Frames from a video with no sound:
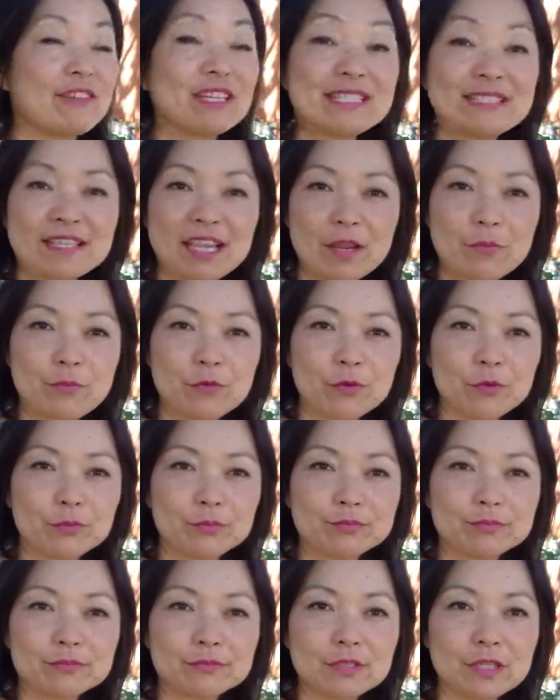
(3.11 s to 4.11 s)
Faz tempo
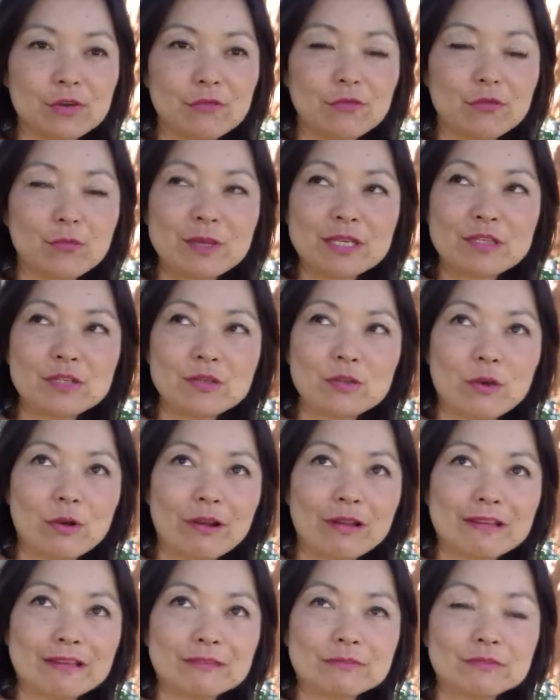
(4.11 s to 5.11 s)
eu, eu vi uma
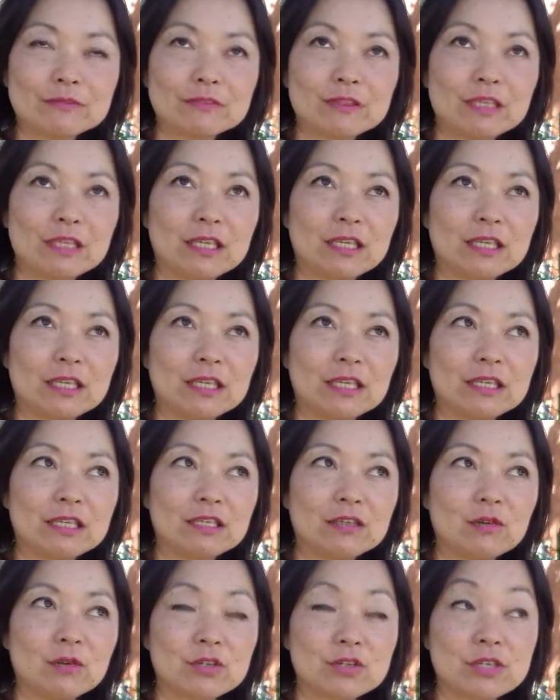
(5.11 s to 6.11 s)
história
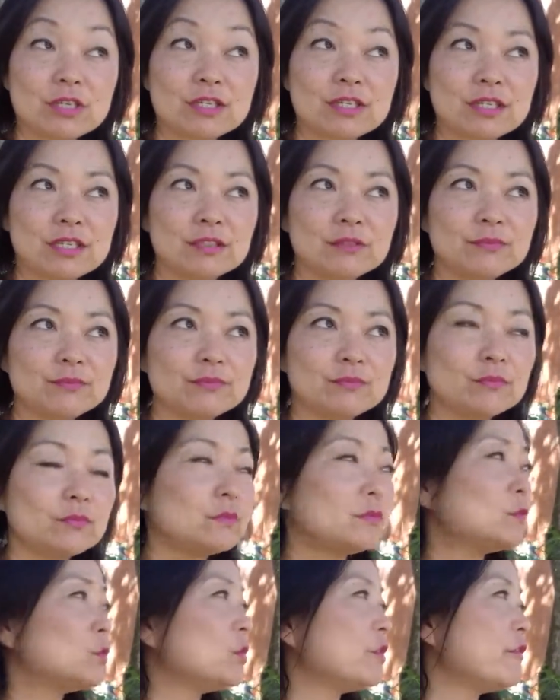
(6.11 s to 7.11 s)
que eu acho que tem
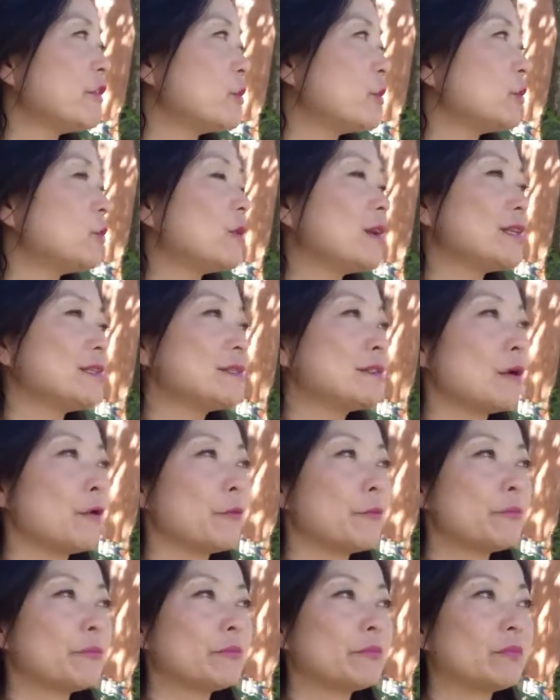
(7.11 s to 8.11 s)
tudo a ver com a
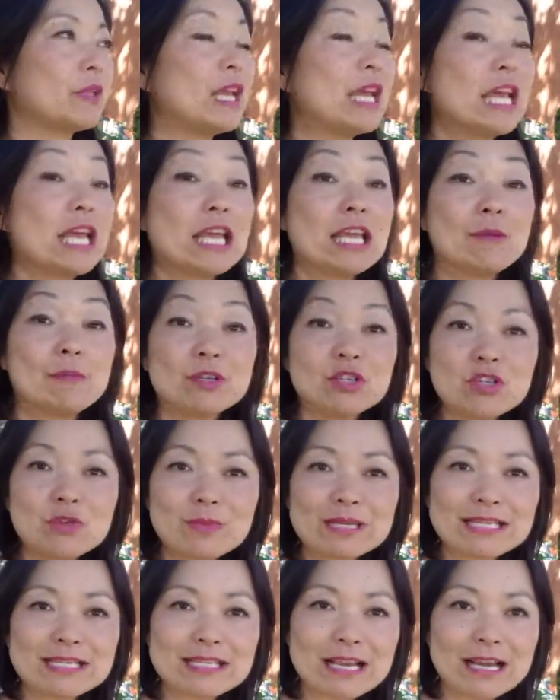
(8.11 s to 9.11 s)
educação. Imagina
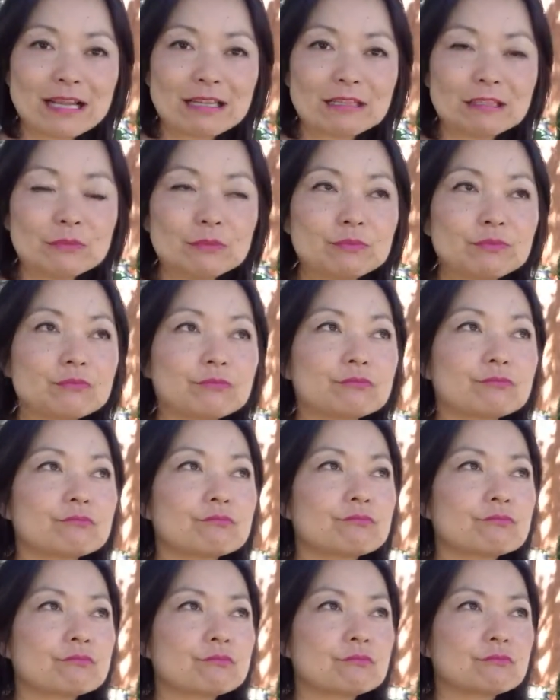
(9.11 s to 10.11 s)
uma sala,
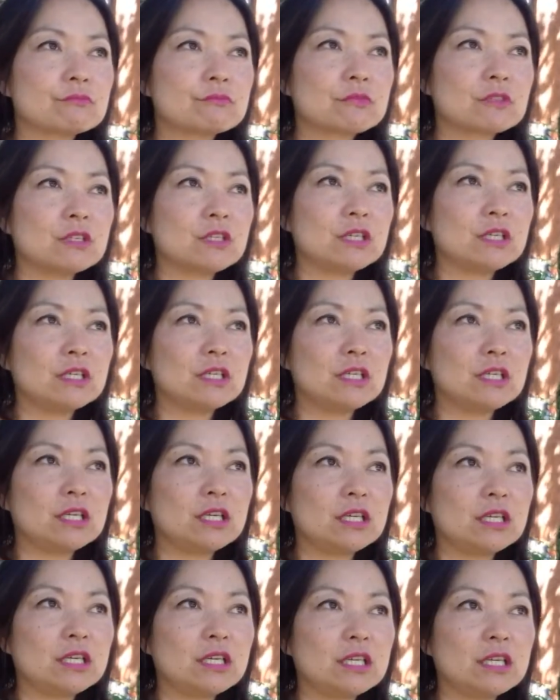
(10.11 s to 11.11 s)

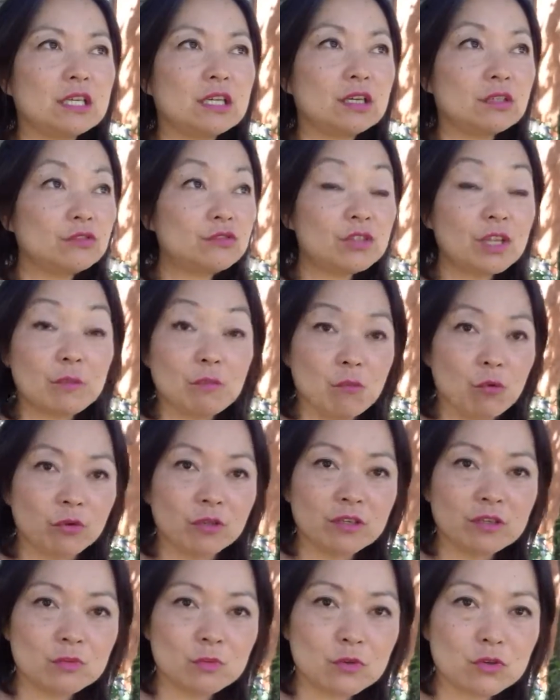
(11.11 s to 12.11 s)
é, a gente tem
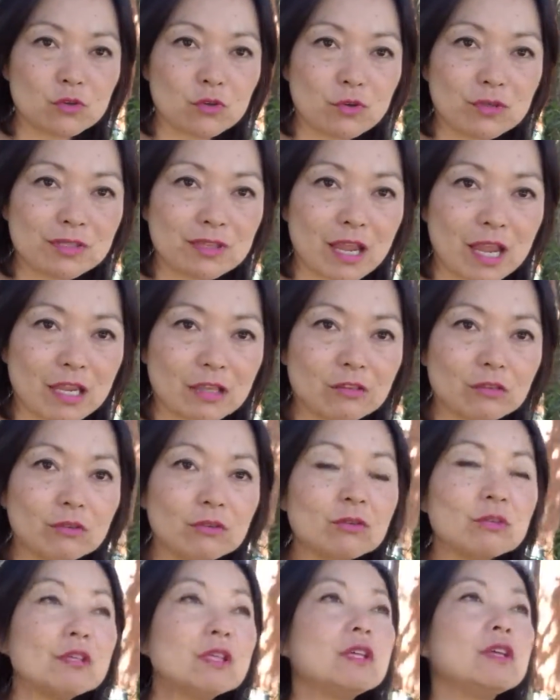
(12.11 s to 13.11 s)
muitas pessoas dentro